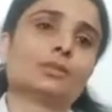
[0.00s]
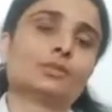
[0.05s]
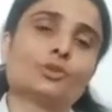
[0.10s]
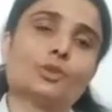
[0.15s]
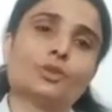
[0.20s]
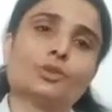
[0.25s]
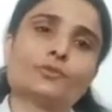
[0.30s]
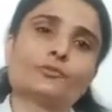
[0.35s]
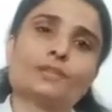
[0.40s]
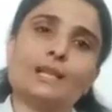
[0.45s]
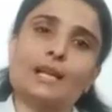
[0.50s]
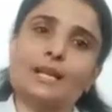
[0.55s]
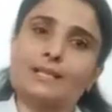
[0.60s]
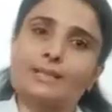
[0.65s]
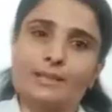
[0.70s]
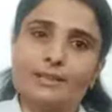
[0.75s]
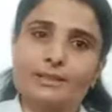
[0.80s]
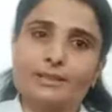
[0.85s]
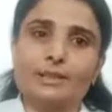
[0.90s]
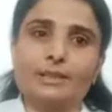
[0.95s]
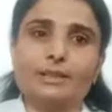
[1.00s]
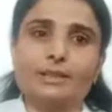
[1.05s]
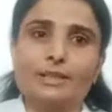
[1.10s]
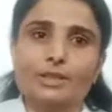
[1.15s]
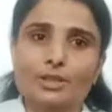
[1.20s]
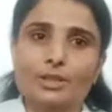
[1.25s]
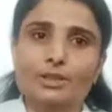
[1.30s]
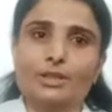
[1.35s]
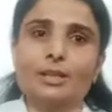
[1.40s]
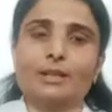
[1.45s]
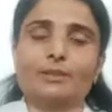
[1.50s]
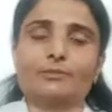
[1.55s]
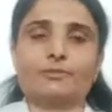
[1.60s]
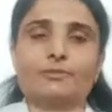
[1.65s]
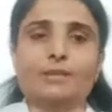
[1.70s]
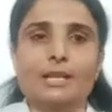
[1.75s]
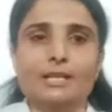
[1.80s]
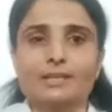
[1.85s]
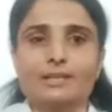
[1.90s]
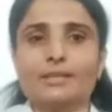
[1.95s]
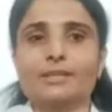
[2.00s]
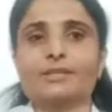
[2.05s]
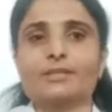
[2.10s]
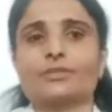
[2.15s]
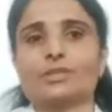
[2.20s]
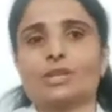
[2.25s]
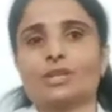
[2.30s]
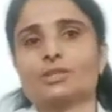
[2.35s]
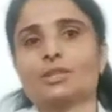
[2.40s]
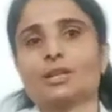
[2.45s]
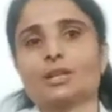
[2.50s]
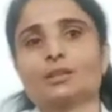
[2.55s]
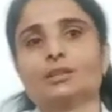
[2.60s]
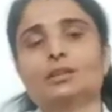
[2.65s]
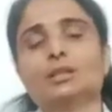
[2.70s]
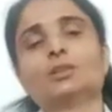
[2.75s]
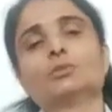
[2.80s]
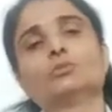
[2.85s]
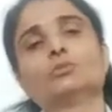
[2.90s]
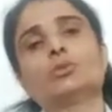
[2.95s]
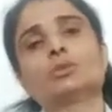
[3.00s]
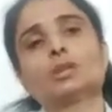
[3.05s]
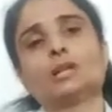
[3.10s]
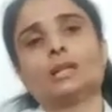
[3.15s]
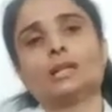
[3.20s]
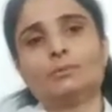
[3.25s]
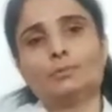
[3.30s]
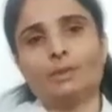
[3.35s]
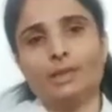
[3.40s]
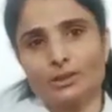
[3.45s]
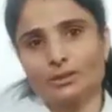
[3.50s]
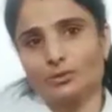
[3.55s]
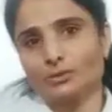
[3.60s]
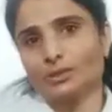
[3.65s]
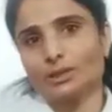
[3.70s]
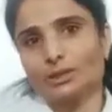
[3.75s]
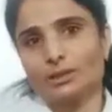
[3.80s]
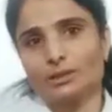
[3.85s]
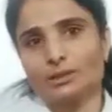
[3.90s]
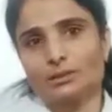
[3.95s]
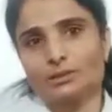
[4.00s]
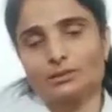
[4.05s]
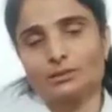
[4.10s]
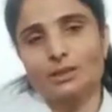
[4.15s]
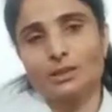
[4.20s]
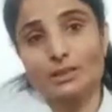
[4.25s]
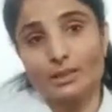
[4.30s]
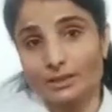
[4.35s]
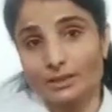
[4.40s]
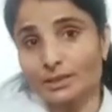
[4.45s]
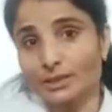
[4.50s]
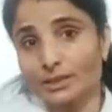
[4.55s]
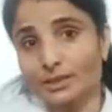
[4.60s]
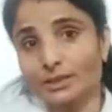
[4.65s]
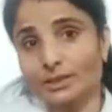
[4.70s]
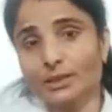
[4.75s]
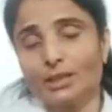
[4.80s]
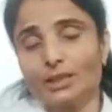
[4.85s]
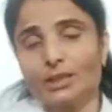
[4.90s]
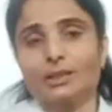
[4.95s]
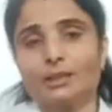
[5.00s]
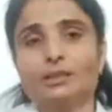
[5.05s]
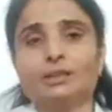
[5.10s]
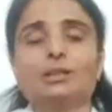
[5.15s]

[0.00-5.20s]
जो फ्लैसिड कंडीशन है फ्लैसिड स्टेज है वो कई महीनों तक रन करती है